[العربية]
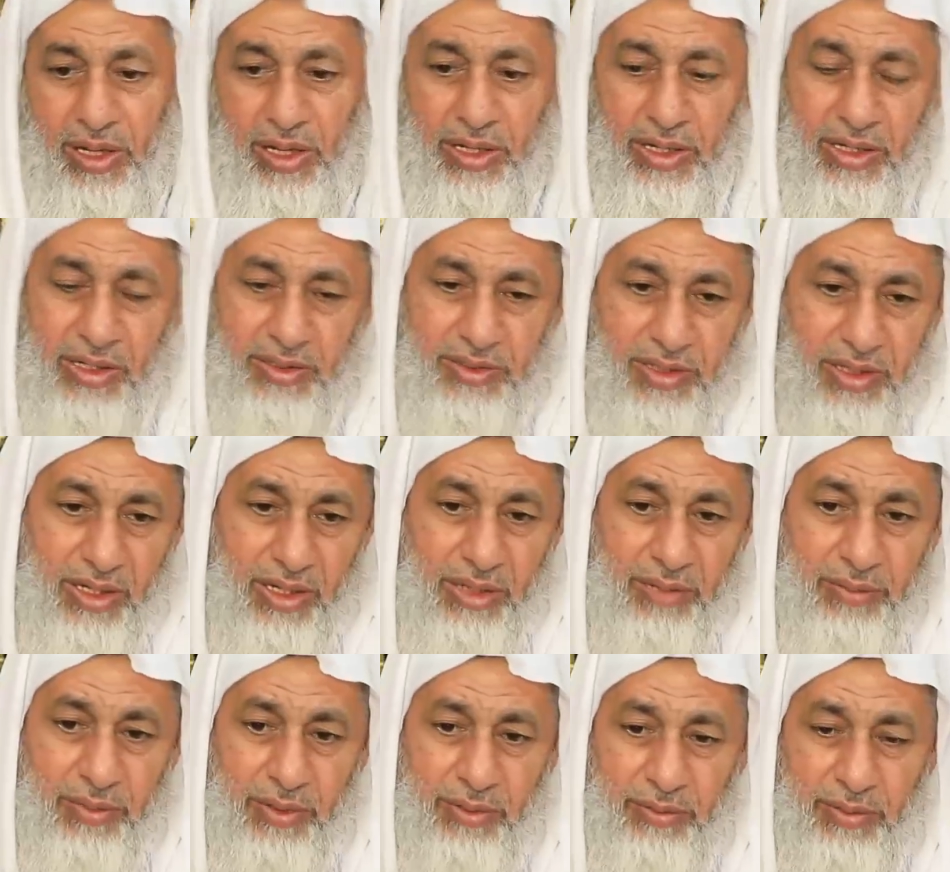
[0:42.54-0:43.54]

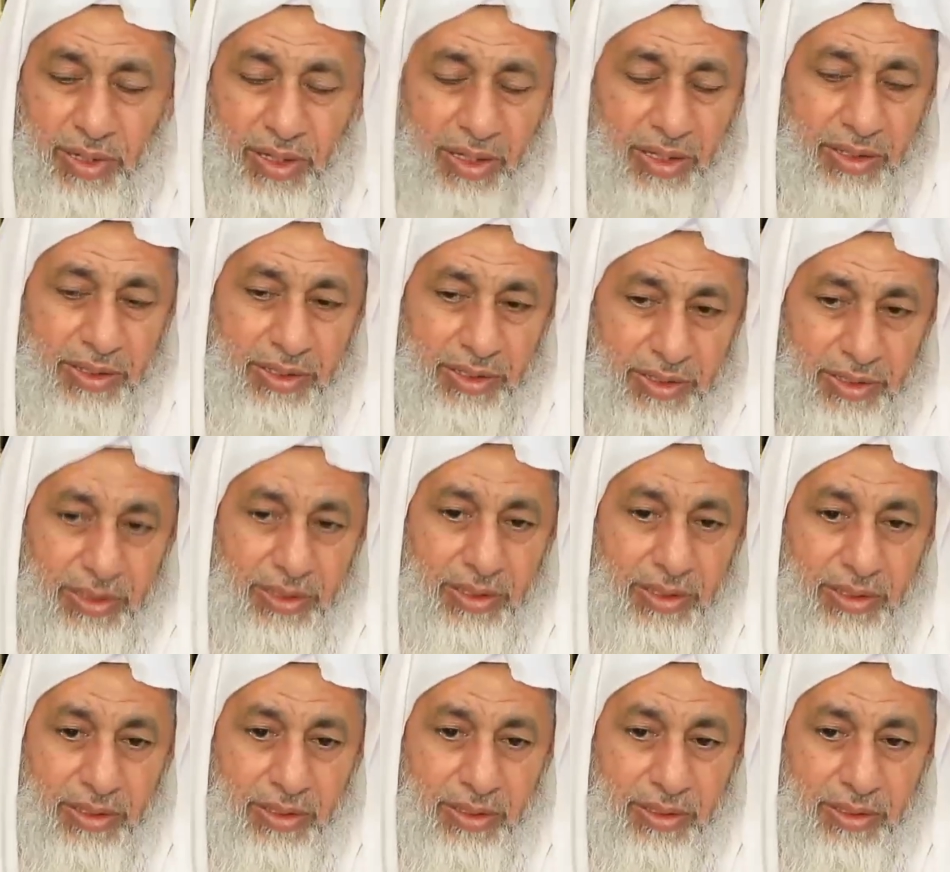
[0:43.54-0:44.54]
الإحسان من
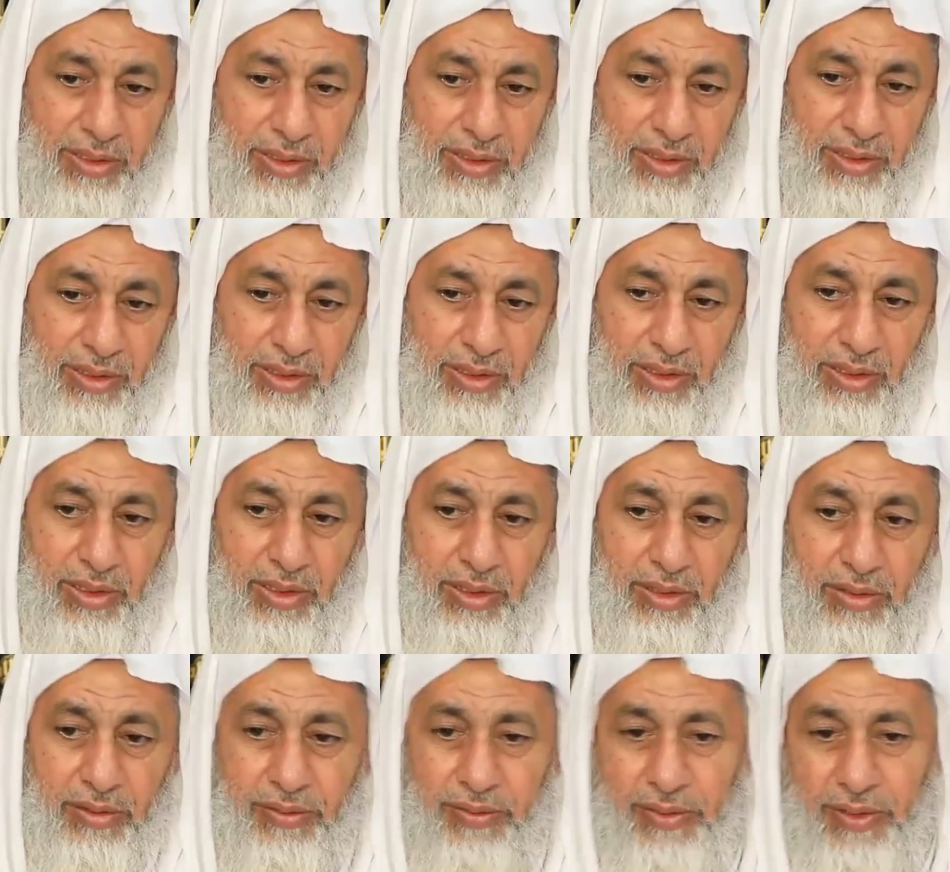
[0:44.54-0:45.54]
معانيه
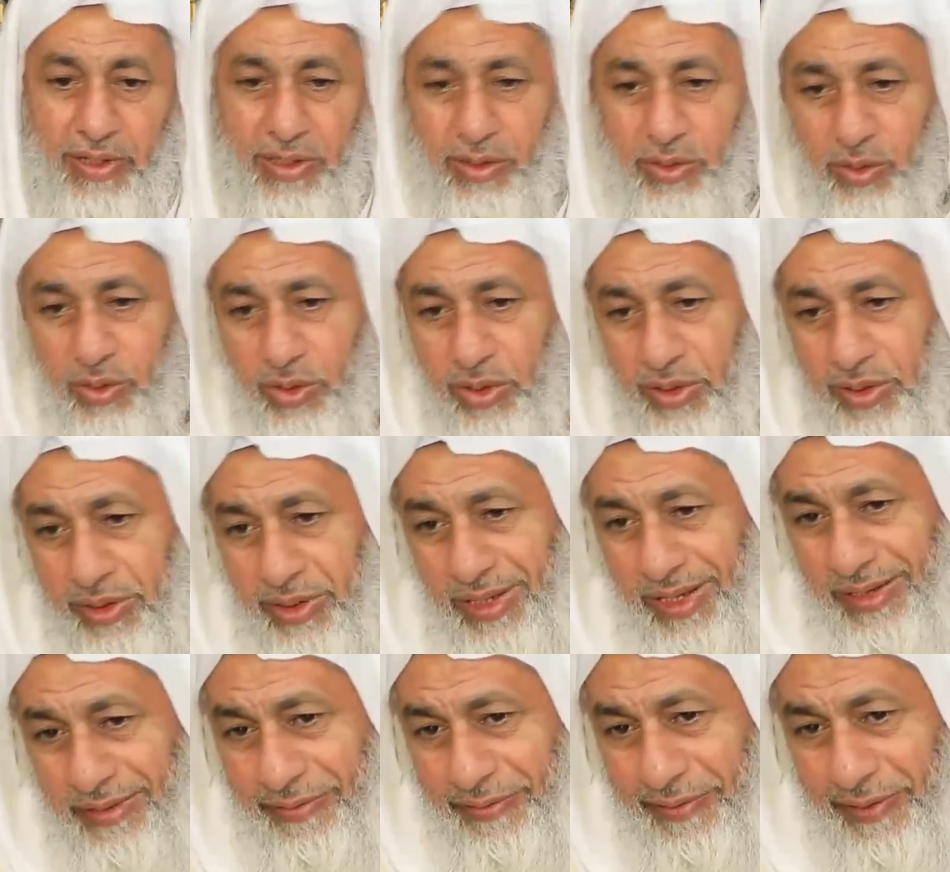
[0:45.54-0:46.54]
فعل
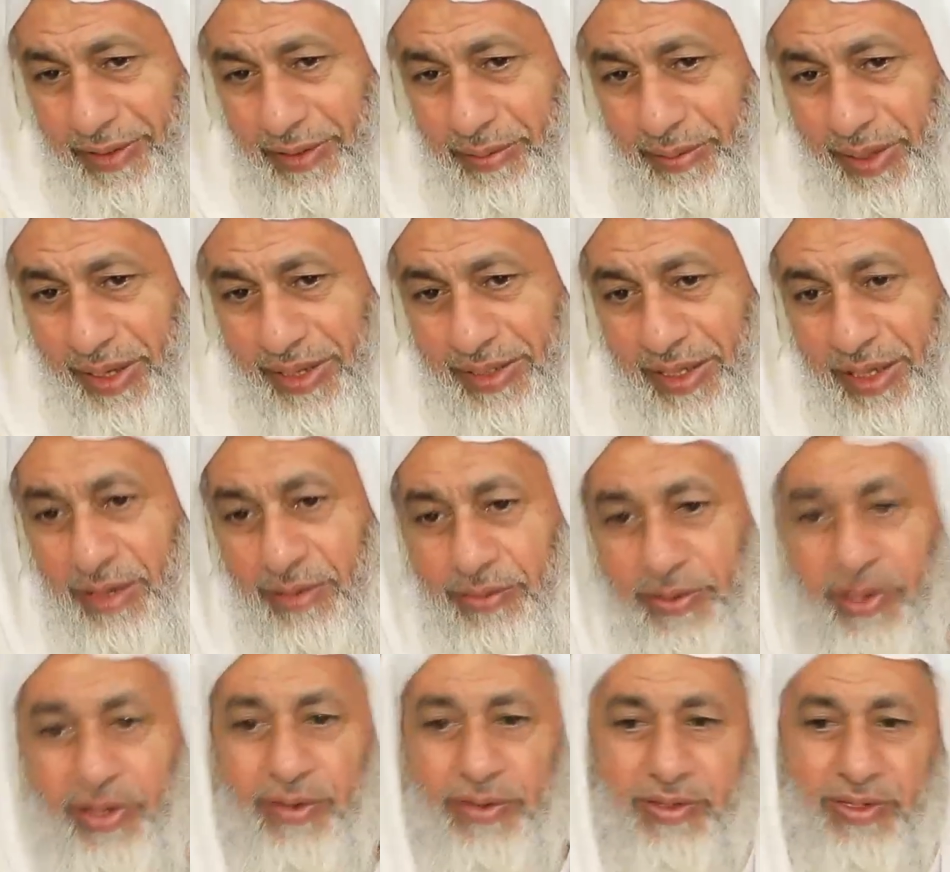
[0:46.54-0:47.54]
النفل بعد
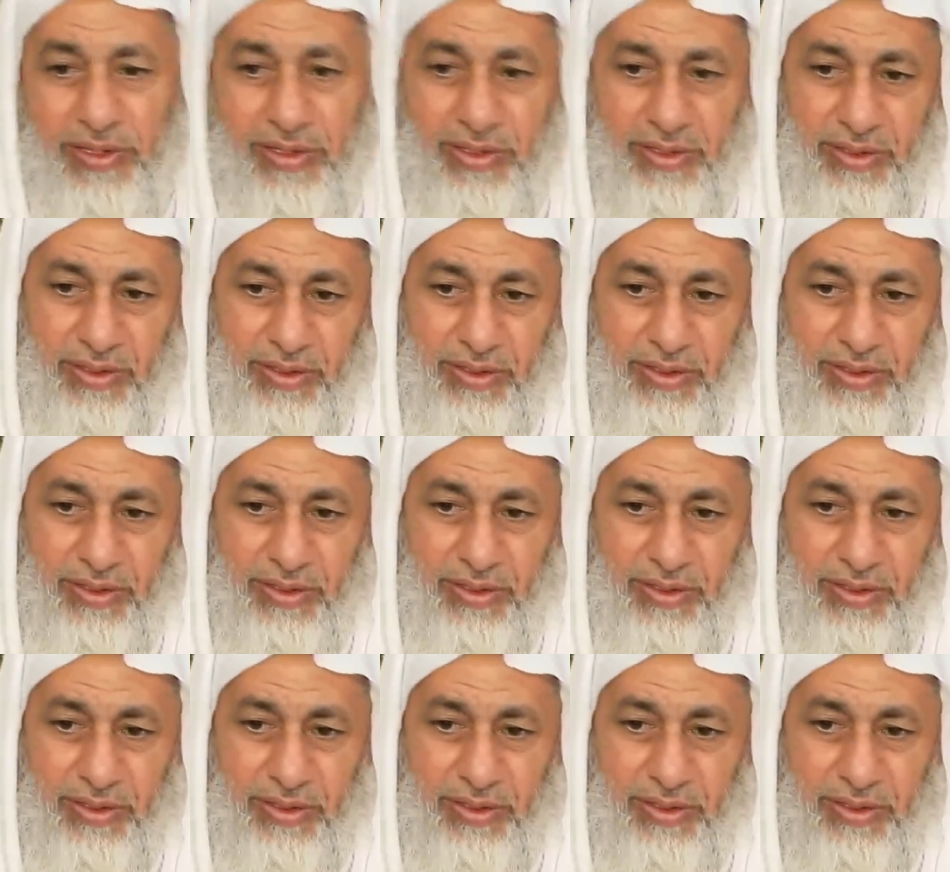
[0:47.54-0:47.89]
الفرض